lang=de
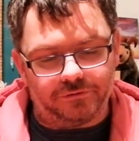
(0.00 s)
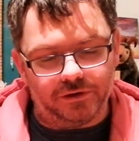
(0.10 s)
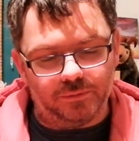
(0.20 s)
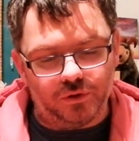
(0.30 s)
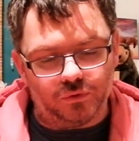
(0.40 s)

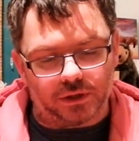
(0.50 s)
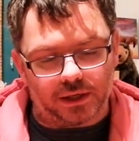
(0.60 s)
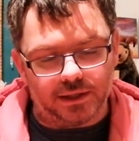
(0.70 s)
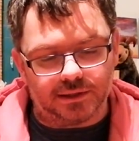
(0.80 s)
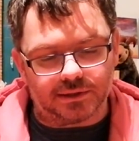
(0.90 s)
4 Minuten
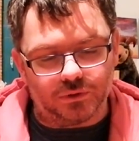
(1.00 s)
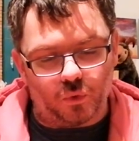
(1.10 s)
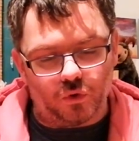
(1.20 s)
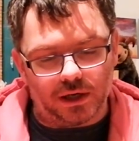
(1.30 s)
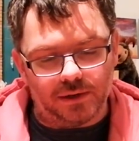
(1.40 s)
erhitzen
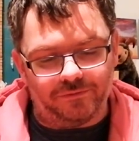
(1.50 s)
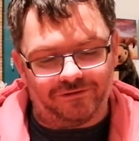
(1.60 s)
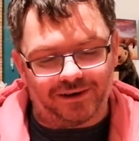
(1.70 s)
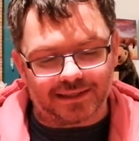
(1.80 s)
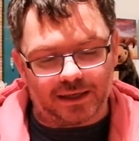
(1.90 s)
oder
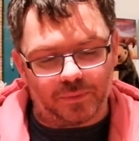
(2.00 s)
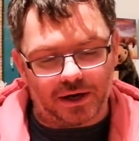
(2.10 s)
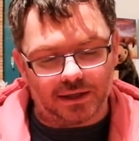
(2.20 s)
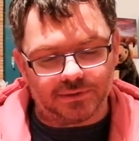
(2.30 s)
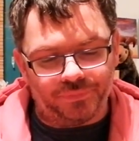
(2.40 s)
im
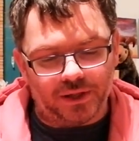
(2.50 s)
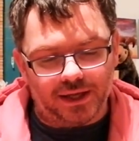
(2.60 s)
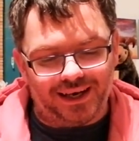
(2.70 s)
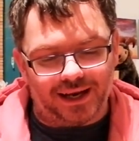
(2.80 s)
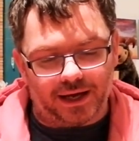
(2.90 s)
Wasserbad
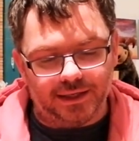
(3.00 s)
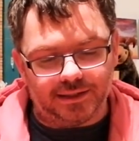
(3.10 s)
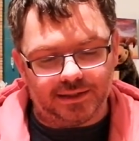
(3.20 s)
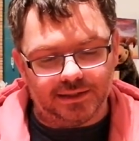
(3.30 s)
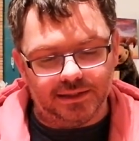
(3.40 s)

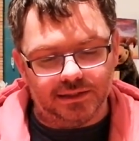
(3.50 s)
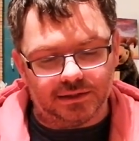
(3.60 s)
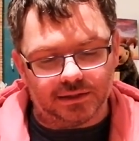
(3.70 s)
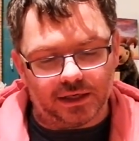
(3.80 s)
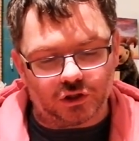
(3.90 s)
leicht
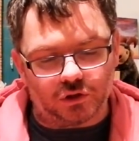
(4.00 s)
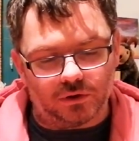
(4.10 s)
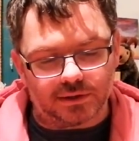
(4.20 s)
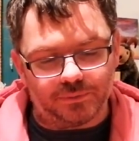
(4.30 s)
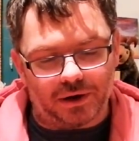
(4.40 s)
siedend in der
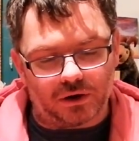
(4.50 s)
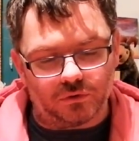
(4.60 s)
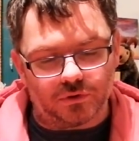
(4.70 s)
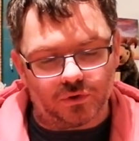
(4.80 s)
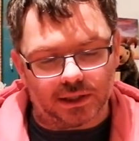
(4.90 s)
geschlossenen
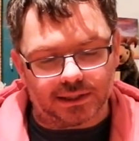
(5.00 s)
Packung ca.